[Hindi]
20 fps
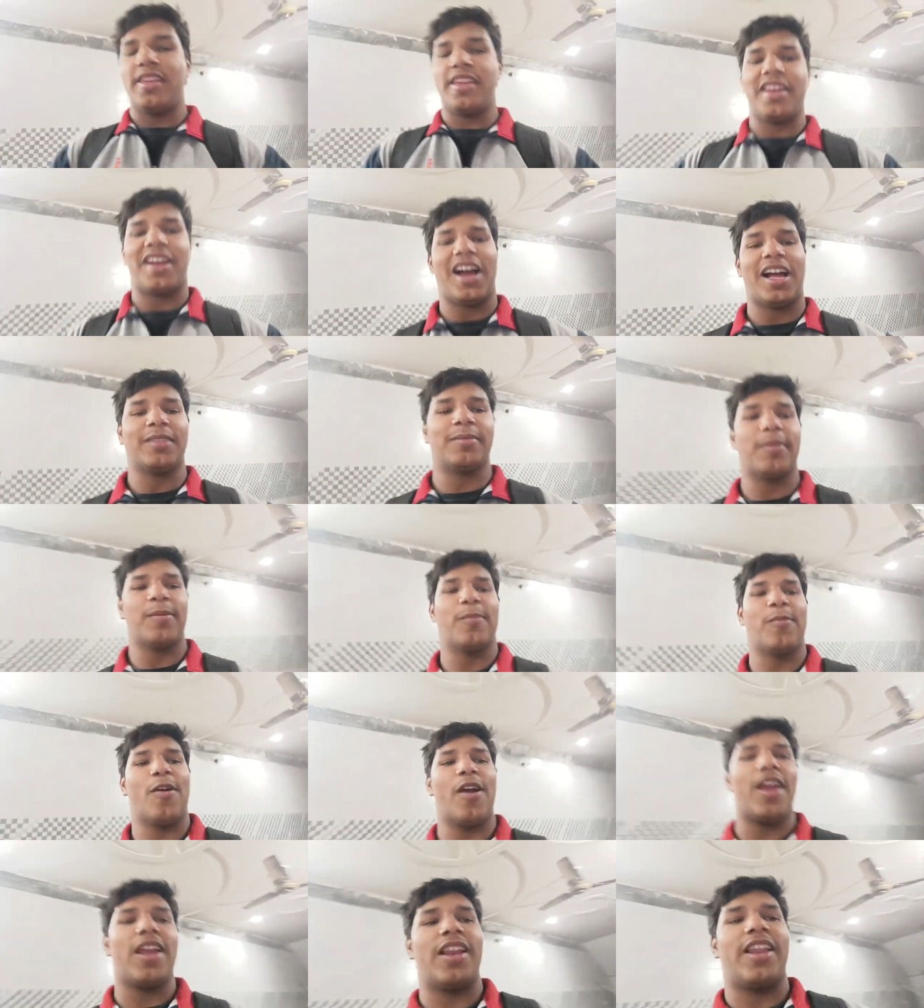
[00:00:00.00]
एक हाथ में
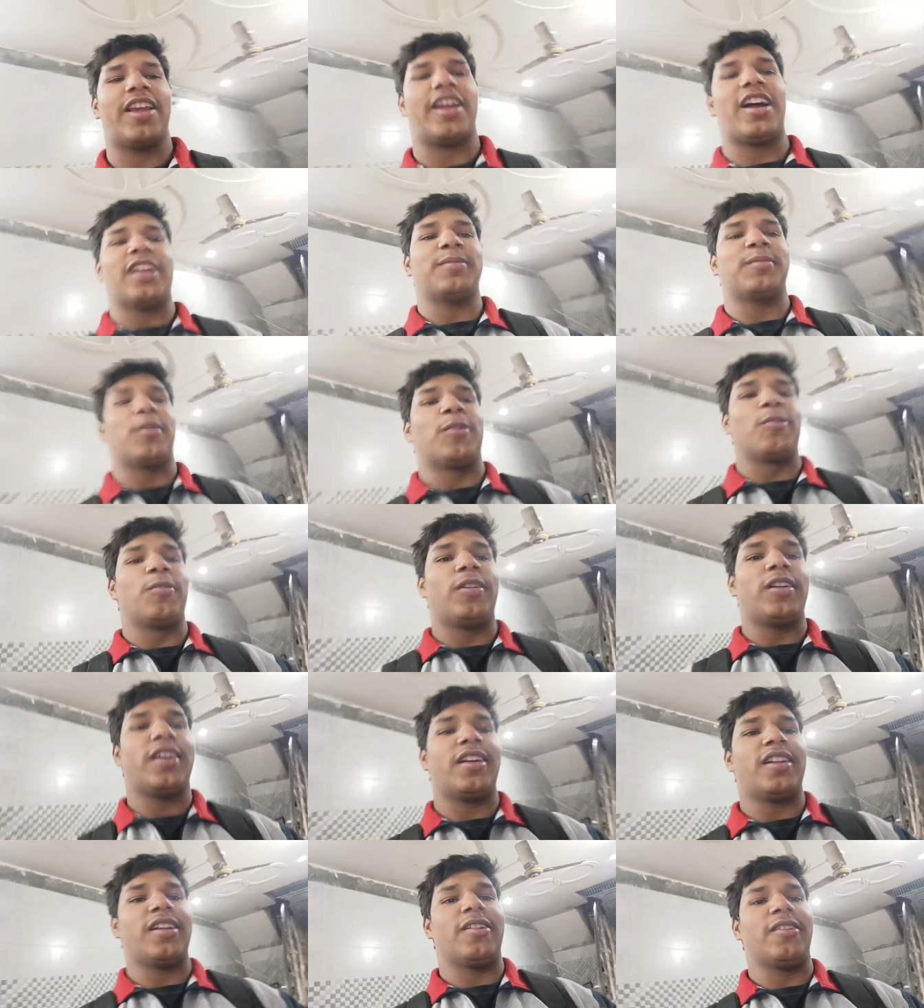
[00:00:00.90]
मोबाइल एक हाथ में
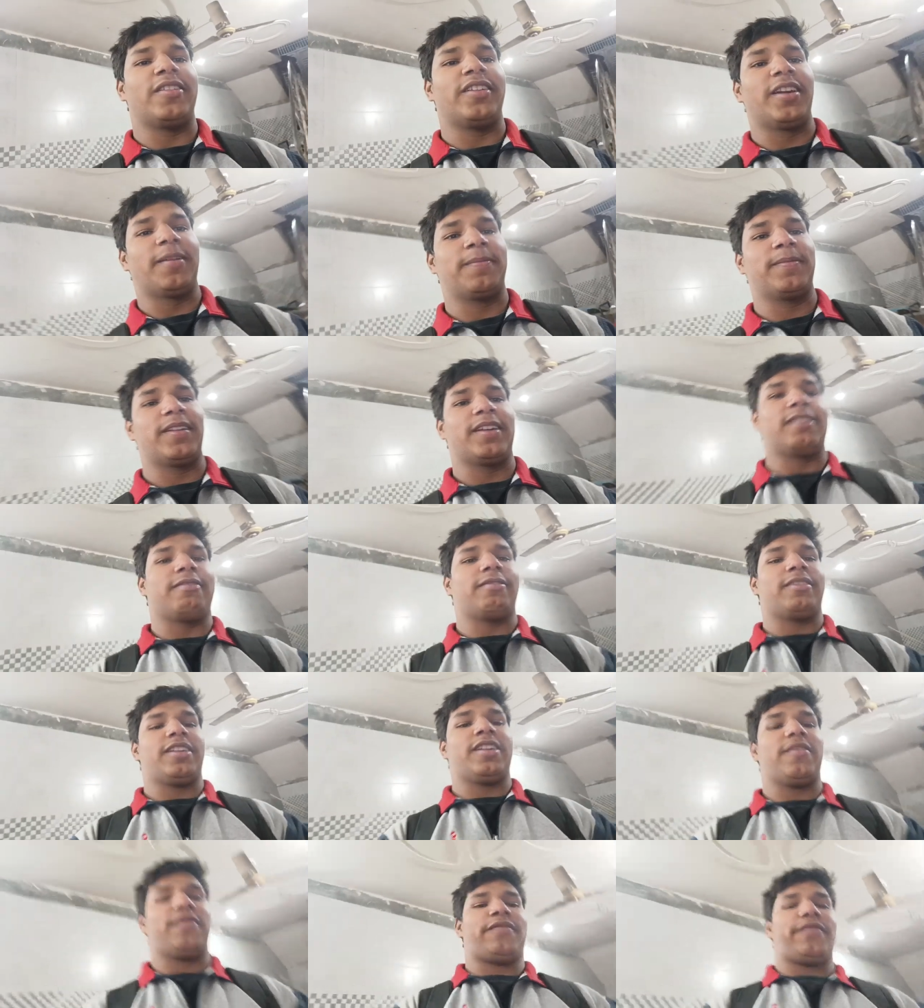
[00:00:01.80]
होल्डर और ये अपना हो गया